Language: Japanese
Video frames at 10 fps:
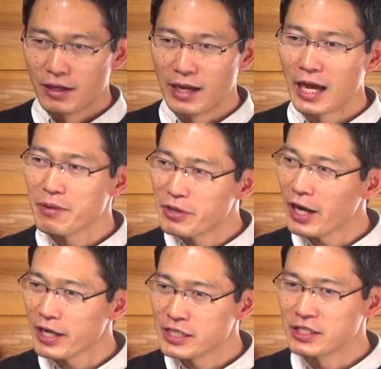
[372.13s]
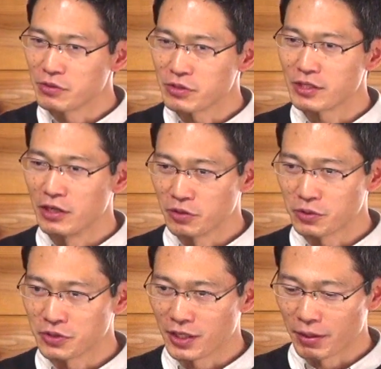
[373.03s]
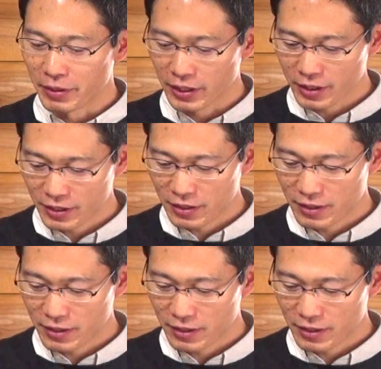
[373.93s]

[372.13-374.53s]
ライブ配信をしているとするならばね